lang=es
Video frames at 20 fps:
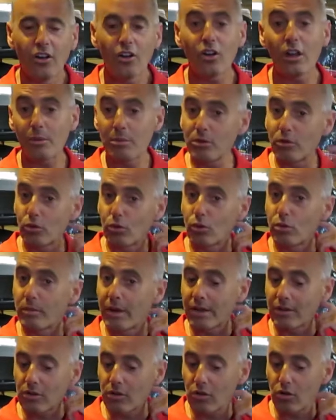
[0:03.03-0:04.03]
Hola amigos de
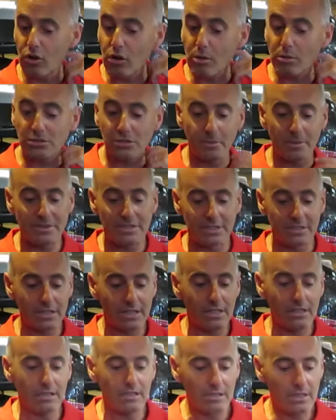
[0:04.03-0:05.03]
Guzmán, hoy vamos a
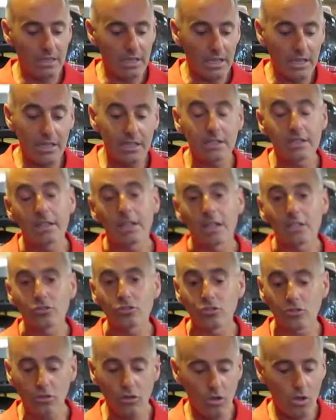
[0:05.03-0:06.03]
presentar en este
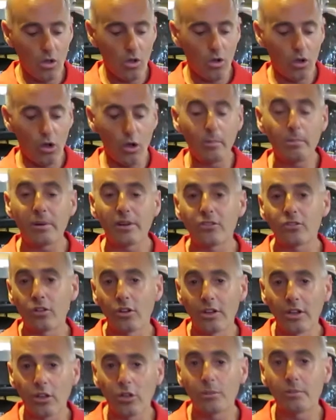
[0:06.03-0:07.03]
caso
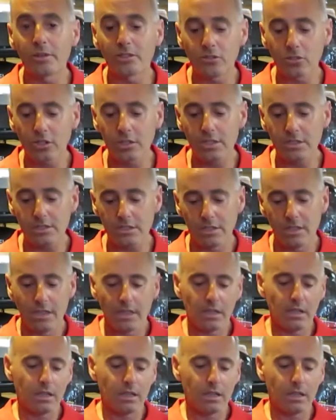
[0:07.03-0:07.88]
compresores, compresores